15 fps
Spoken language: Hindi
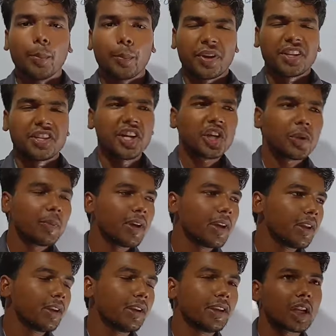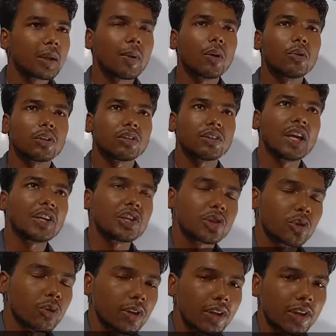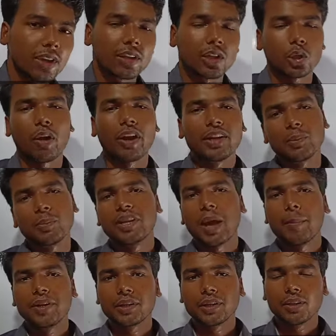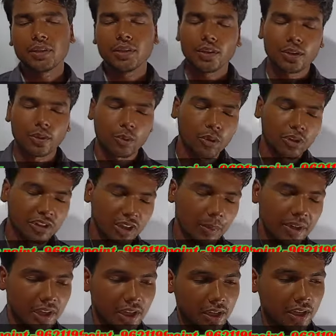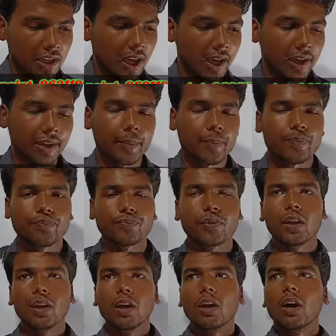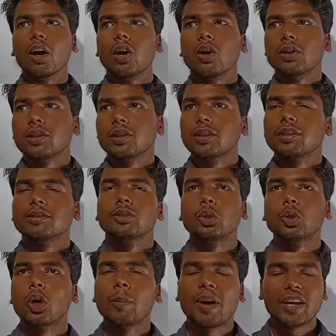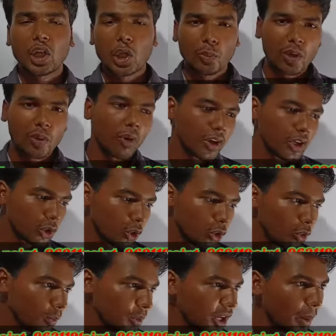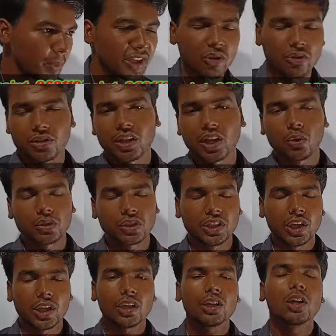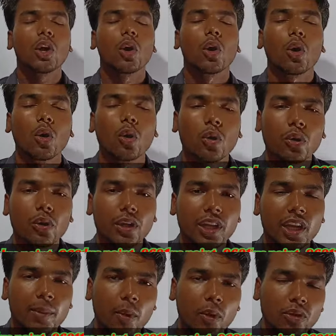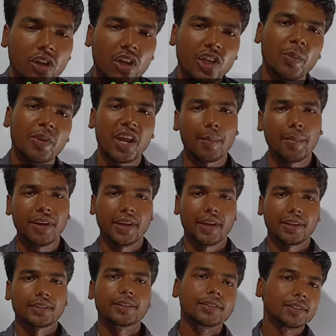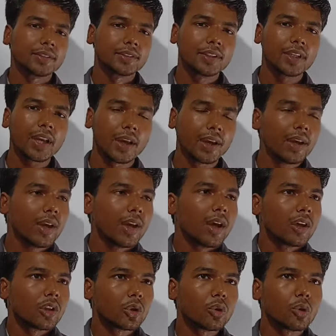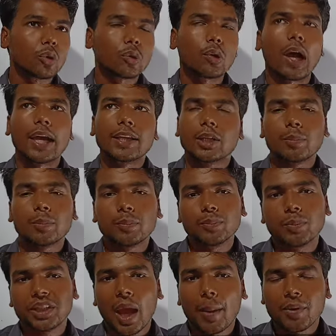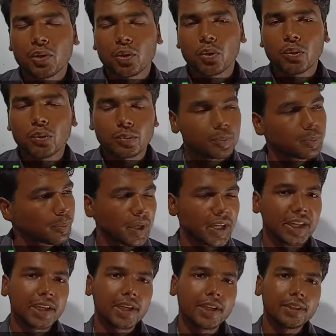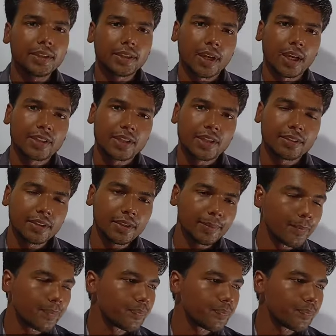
प्रेजेंट में नियर अबाउट साइंटिस्टों ने ट्वेंटी विटामिन की को डिस्कवर कर लिया है और जो हमारे ह्यूमन बॉडी को विटामिन की आवश्यकता होती है वो नियर अबाउट थर्टीन विटामिन है ठीक है तो आज हम विटामिन को पढ़ेंगे अच्छे से